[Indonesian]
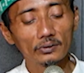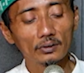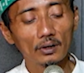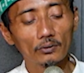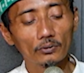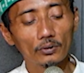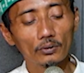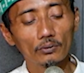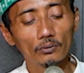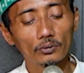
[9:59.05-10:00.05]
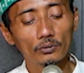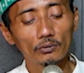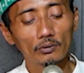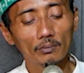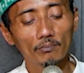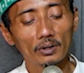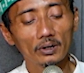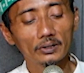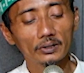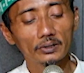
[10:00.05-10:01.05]
untuk untuk
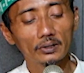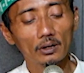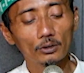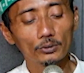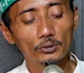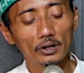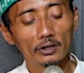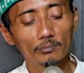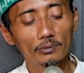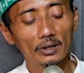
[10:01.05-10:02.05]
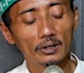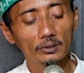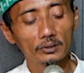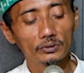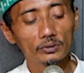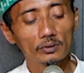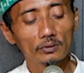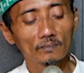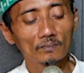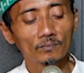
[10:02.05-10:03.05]
kembali de Al-Quran bi hadis
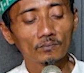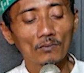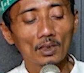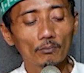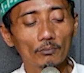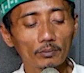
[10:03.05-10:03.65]
ben